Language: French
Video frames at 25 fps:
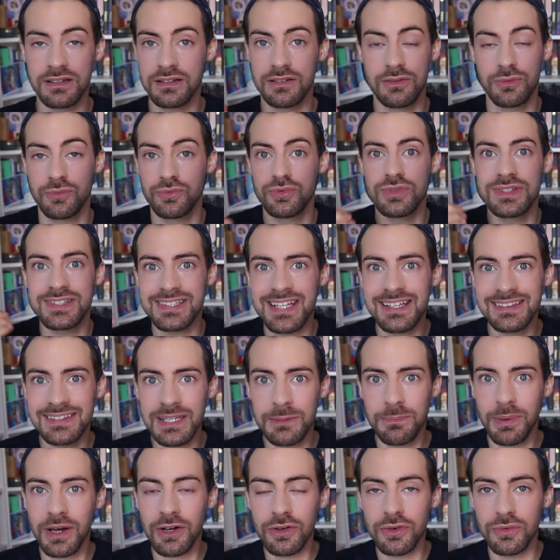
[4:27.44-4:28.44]
vous ne
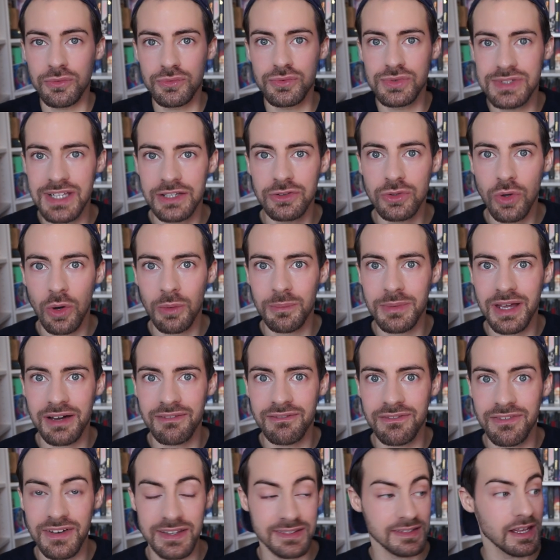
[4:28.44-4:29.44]
sentez pas que vous vous endormez
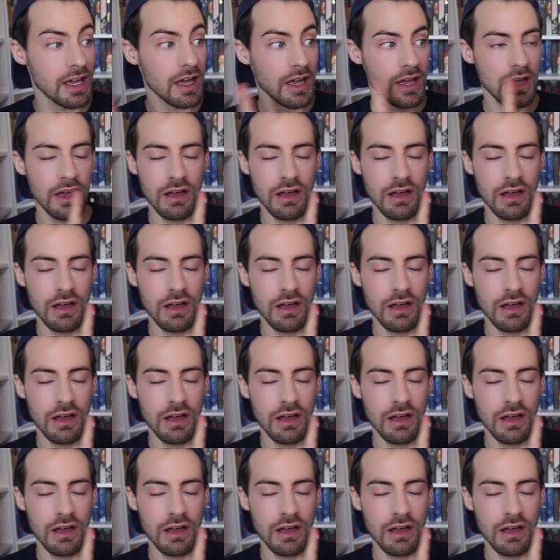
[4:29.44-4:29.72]
en fait.